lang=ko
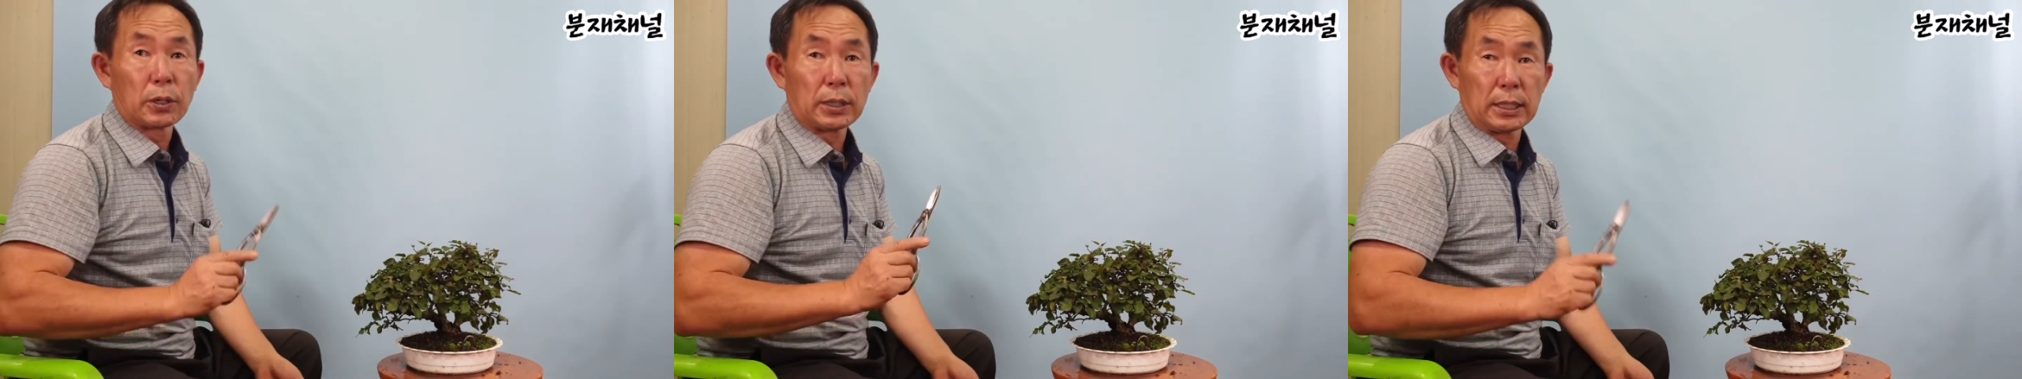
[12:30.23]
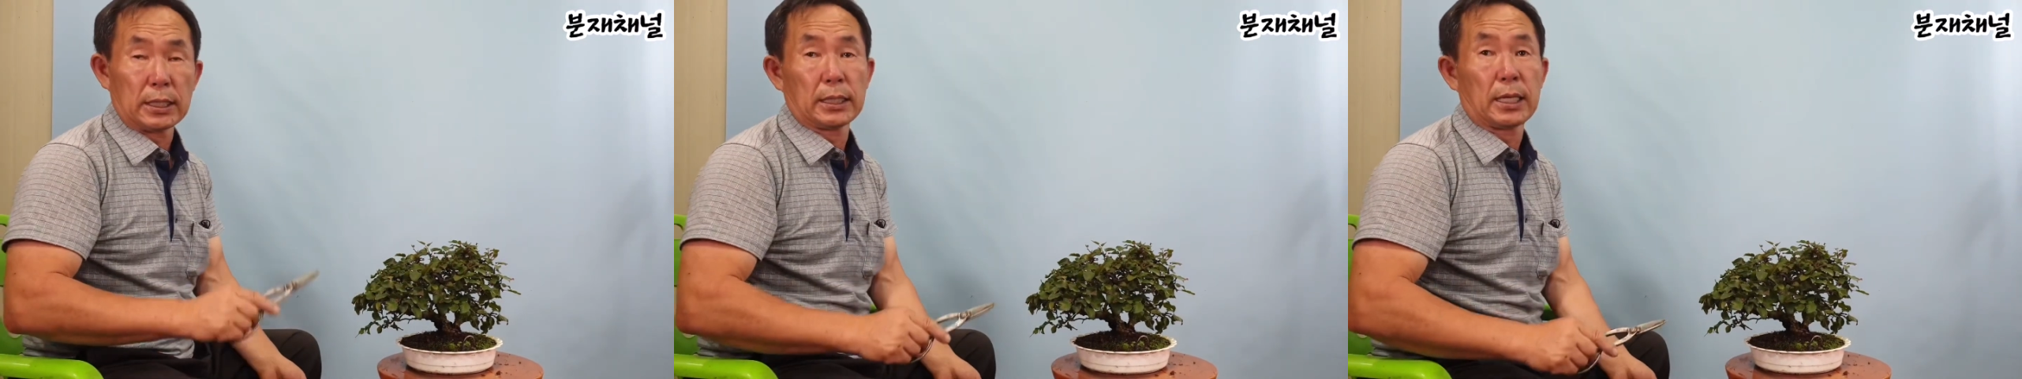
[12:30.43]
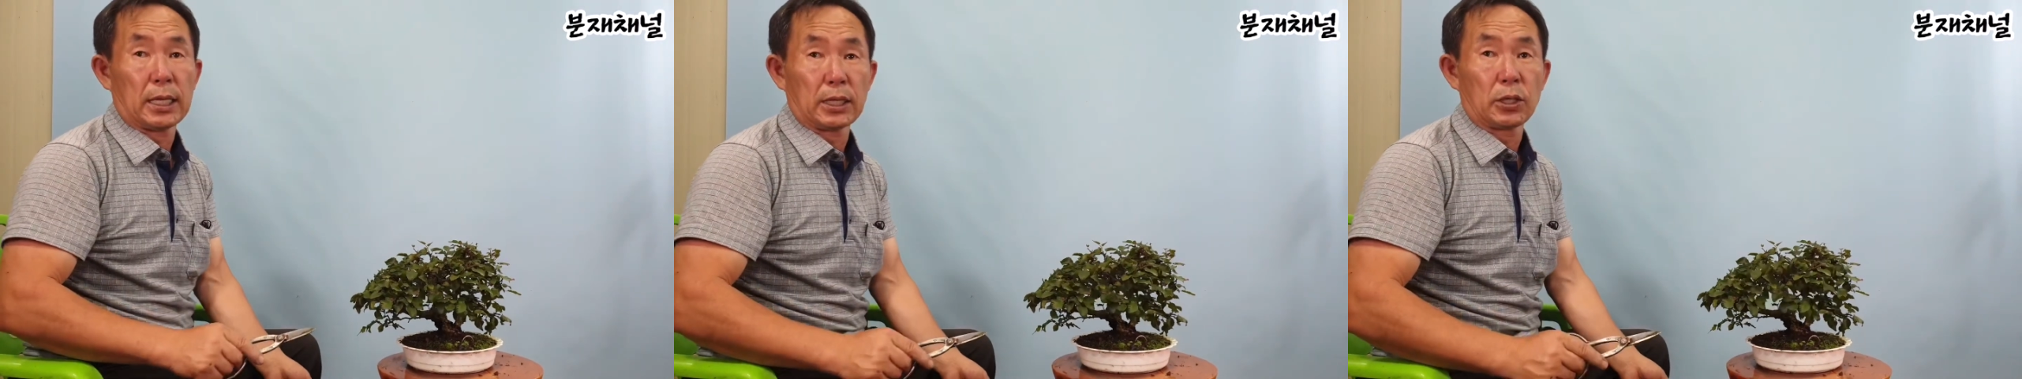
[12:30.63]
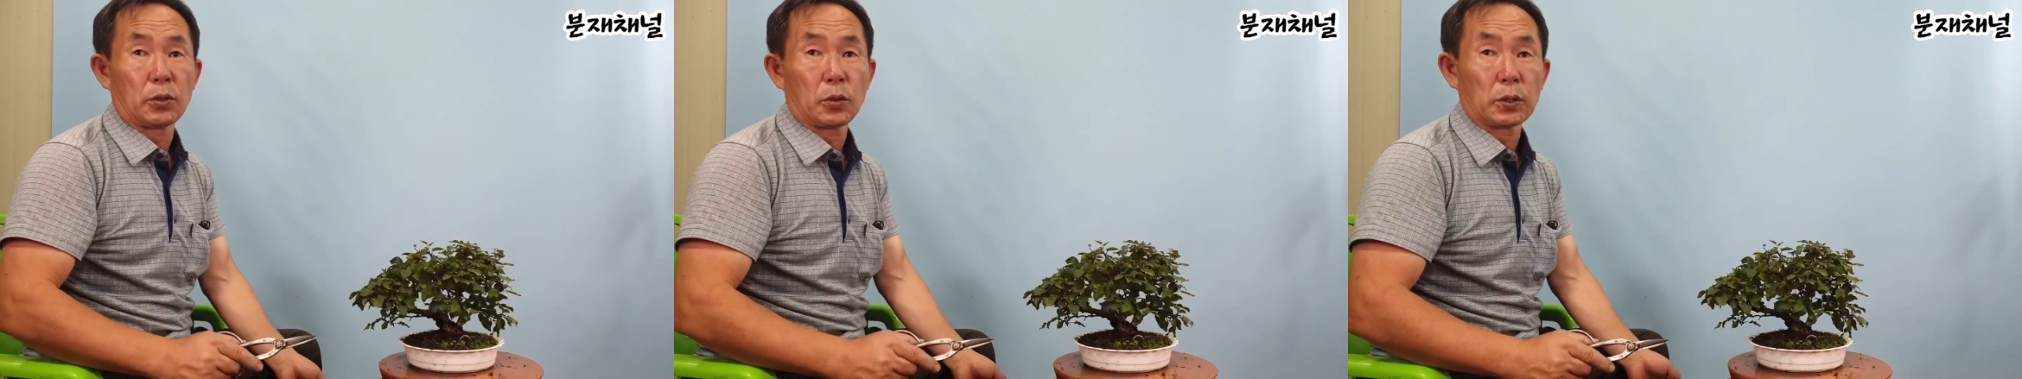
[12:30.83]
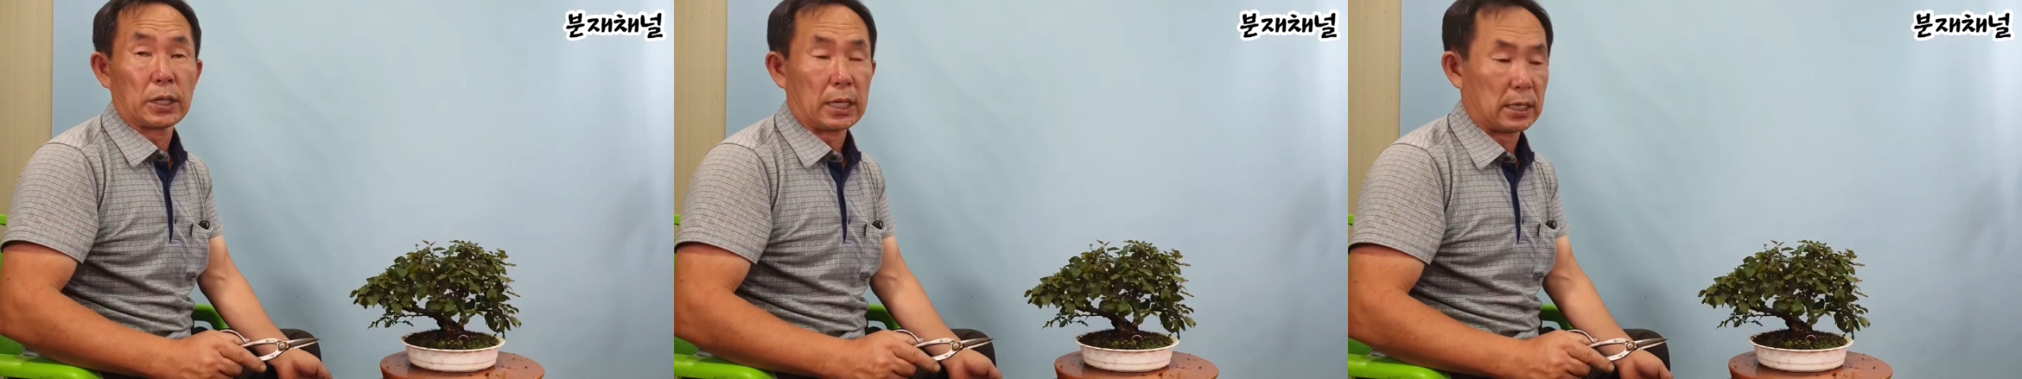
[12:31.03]
이
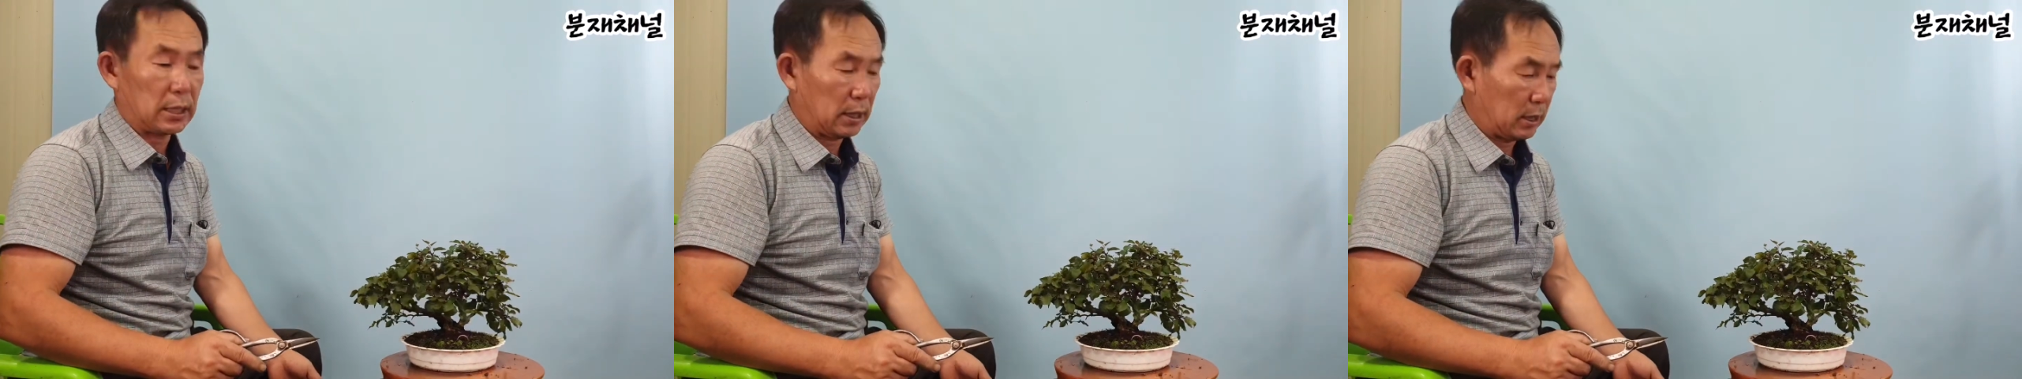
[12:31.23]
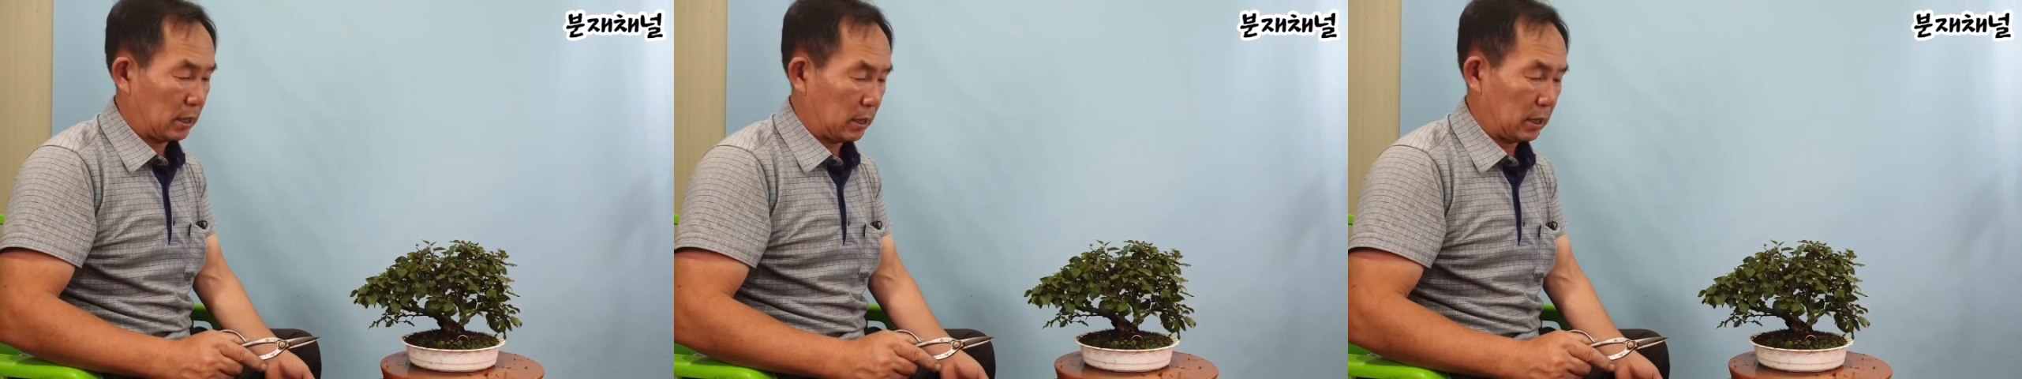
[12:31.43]
세지소사를